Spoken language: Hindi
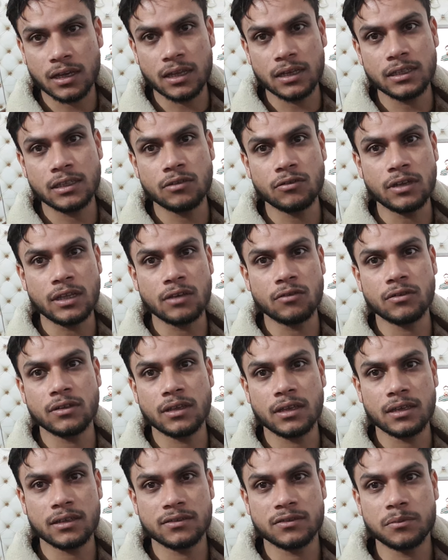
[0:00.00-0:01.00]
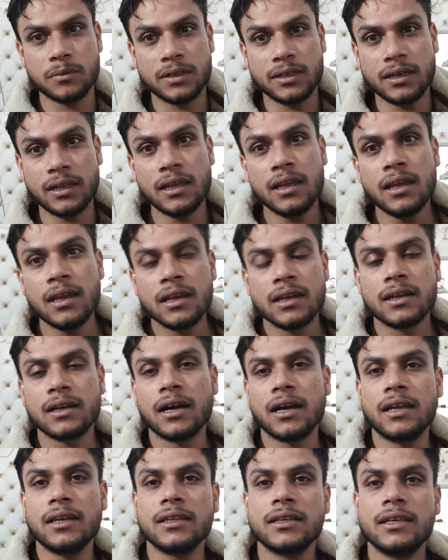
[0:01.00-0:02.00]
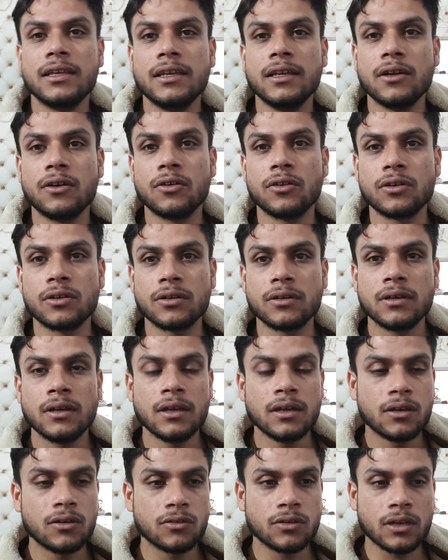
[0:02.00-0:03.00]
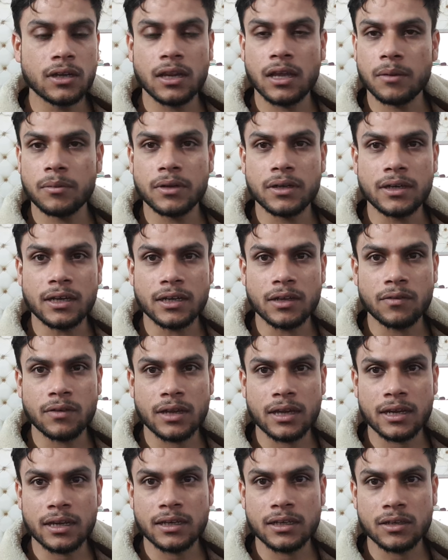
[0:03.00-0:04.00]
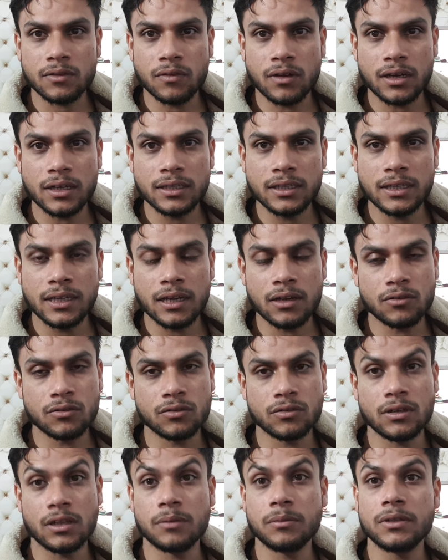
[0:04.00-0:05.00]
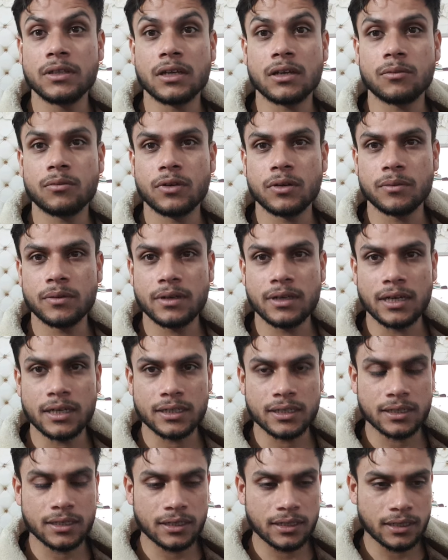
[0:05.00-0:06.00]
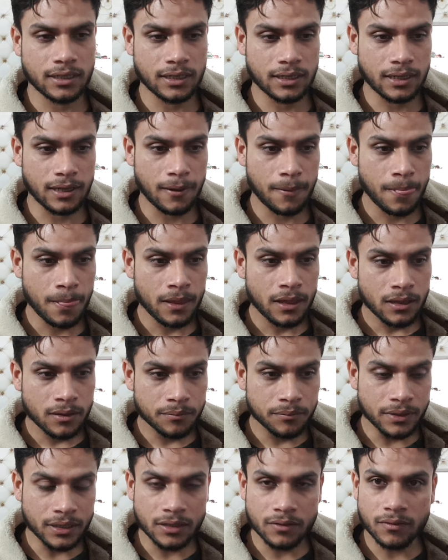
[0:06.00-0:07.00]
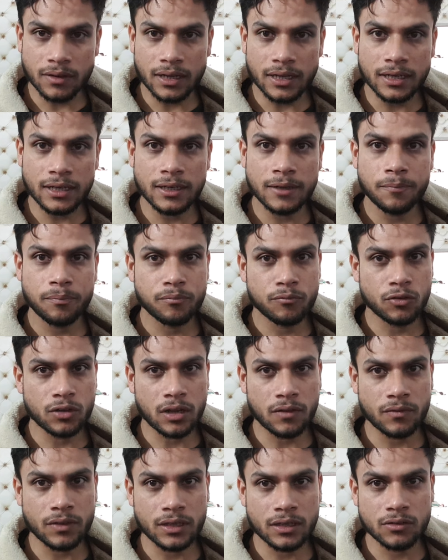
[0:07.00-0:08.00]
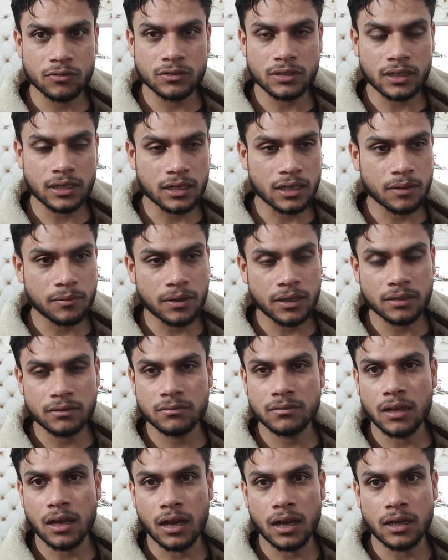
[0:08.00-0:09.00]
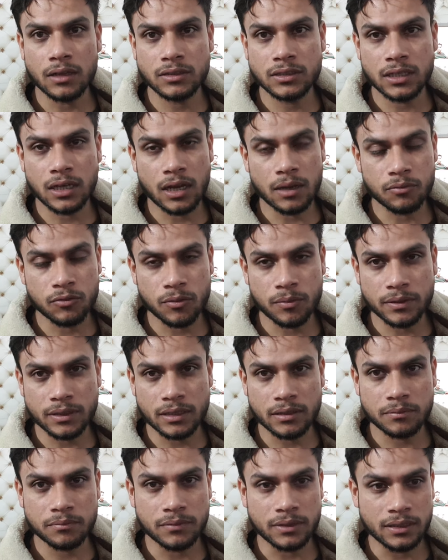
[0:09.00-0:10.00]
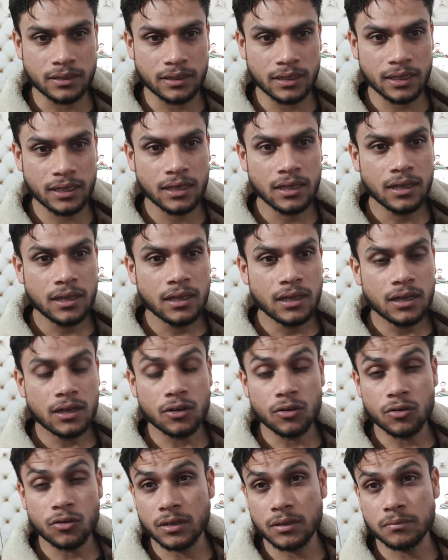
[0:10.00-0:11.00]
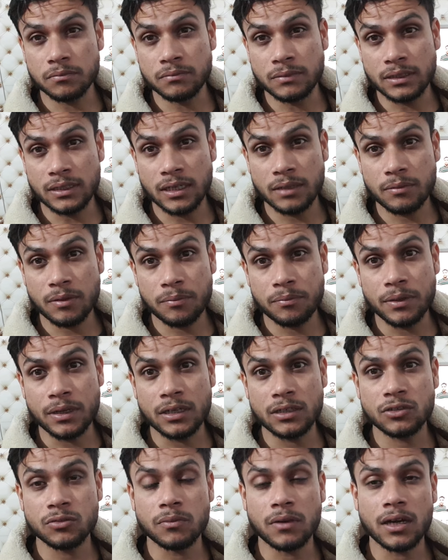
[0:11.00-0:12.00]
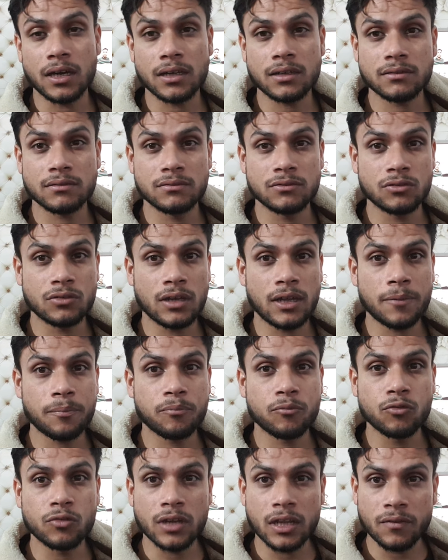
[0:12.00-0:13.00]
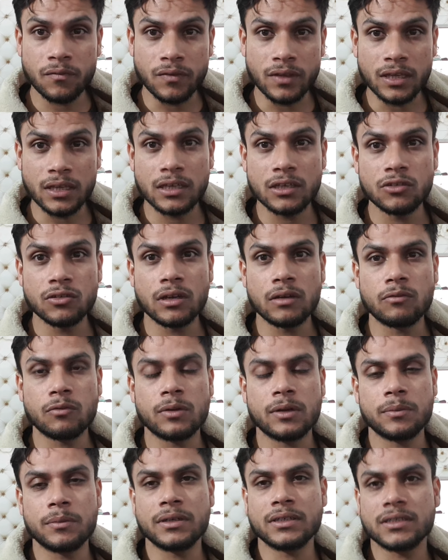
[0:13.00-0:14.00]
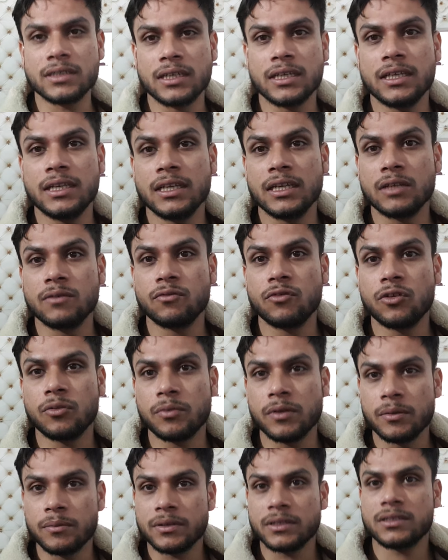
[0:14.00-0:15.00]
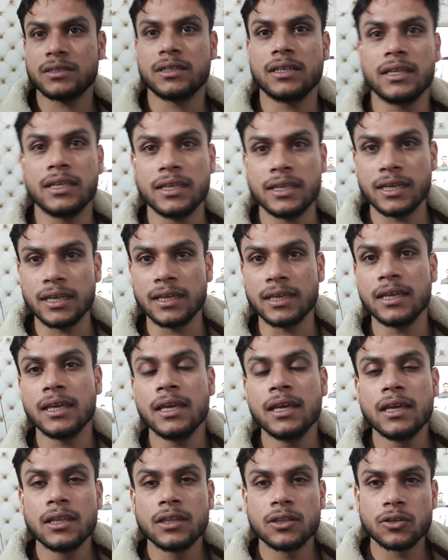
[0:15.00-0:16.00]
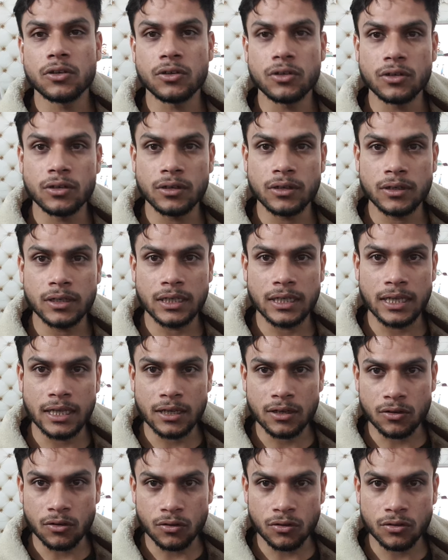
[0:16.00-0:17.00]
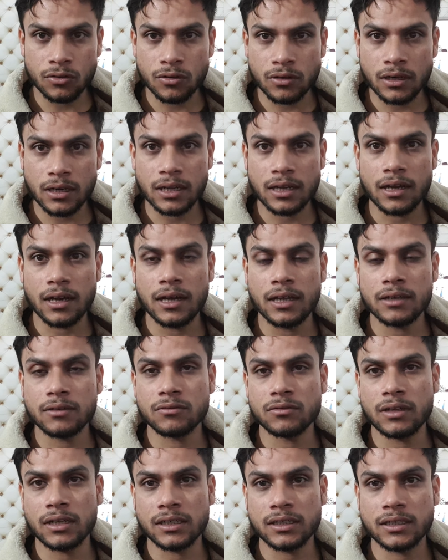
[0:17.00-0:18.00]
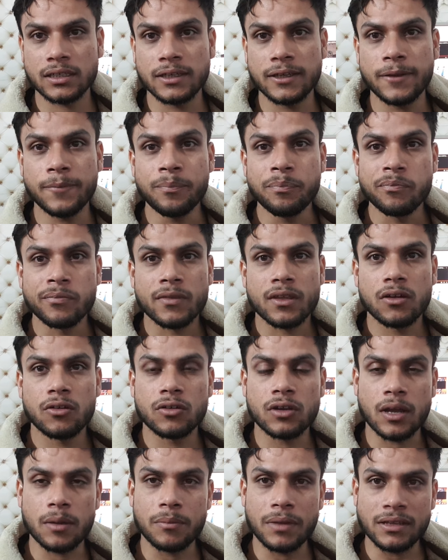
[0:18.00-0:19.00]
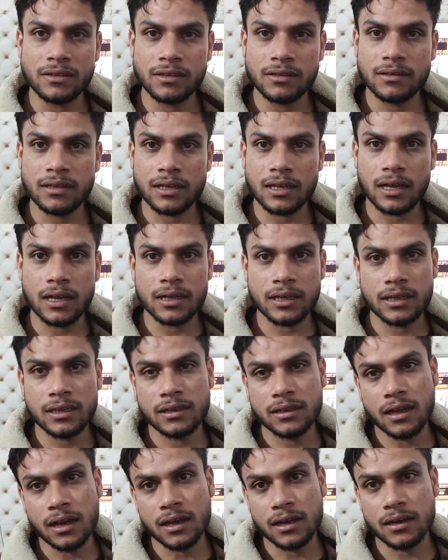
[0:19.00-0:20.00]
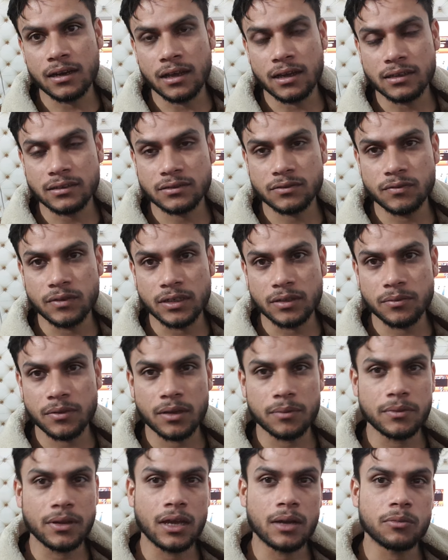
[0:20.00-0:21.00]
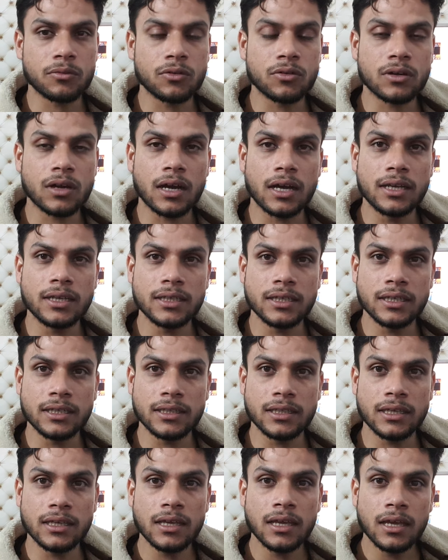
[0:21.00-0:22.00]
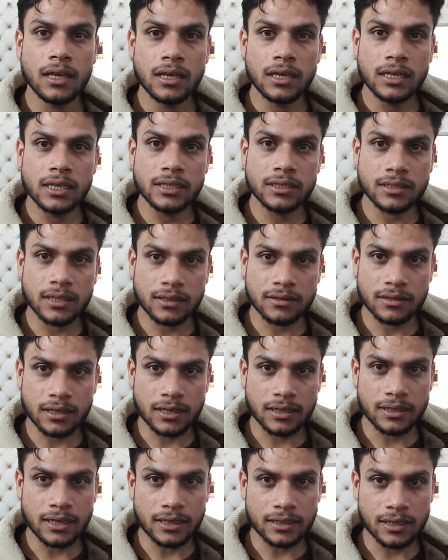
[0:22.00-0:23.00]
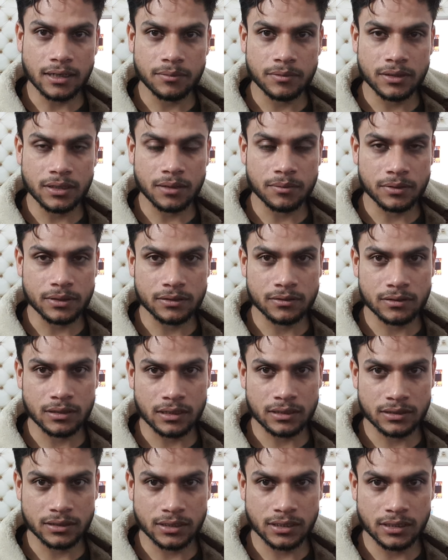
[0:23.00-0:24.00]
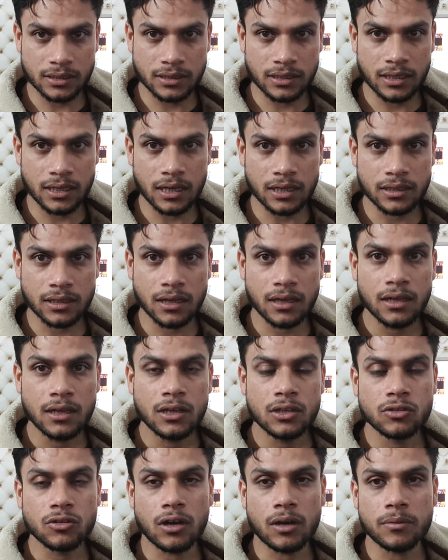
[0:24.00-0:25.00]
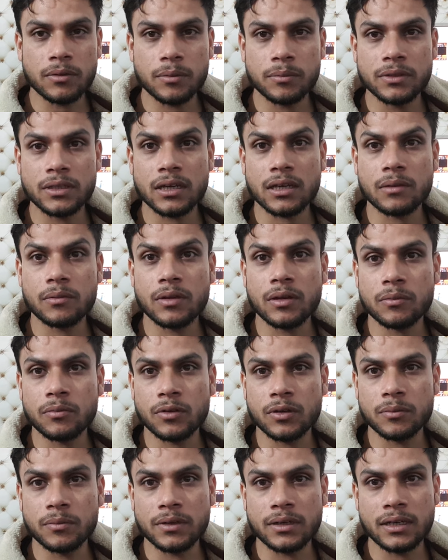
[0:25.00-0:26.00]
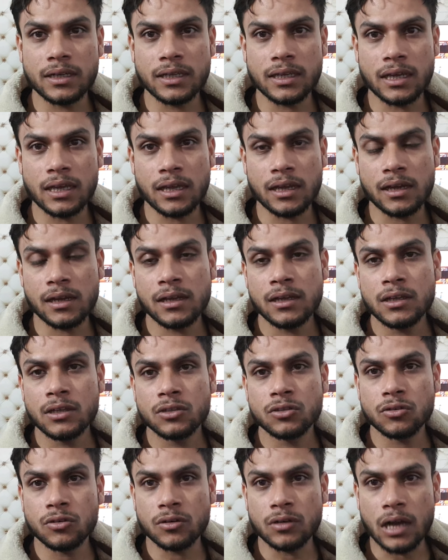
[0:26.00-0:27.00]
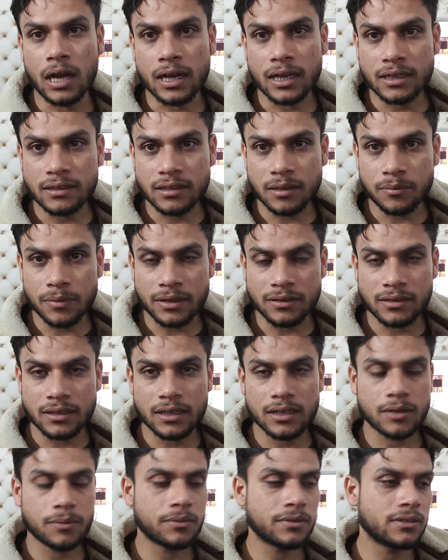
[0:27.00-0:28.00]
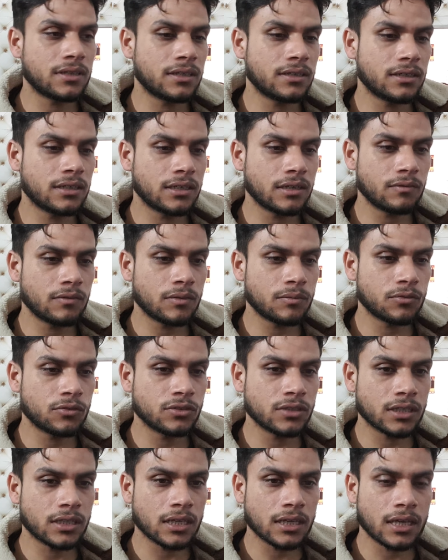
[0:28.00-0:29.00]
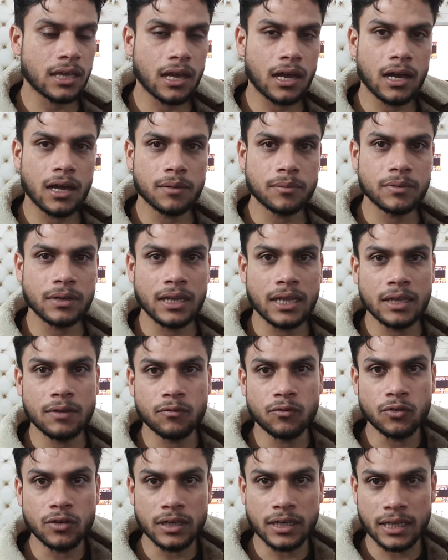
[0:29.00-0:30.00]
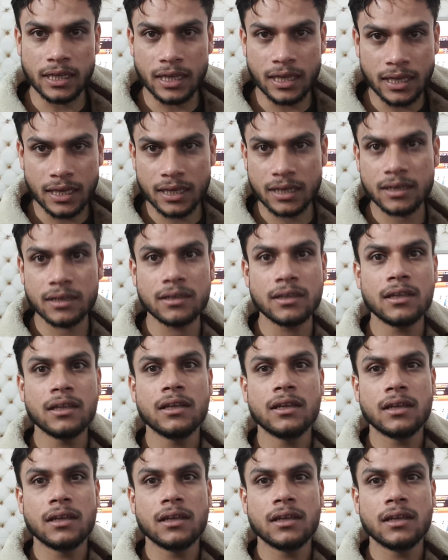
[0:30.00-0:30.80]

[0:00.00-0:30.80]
कॉल की और एक उनके हस्बैंड ने कॉल की और उन्होंने अपना डाटा वगैरह लिखवा लिया और उन्हें अभी तक अपॉइंटमेंट लेटर नहीं आया मीन पूरा वीक गुजरने के बाद आज आपको पता है मंडे और मंडे में बेशुमार जो है पूरे वीक की जो अपॉइंटमेंट्स आई हैं लेकिन वो अपॉइंटमेंट्स नहीं आई तो एक और उन्होंने कॉल कनेक्ट की और अम्बेसी से कहा कि यार लास्ट वीक में हमने आपको कॉल की थी इस तरह इस तरह का डाटा हमने आपके साथ शेयर किया था तो आपने अभी तक हमें अपॉइंटमेंट नहीं आया तो आगे से अम्बेसी के रिप्रेजेंटेटिव ने पूछा था कि आपने वो एक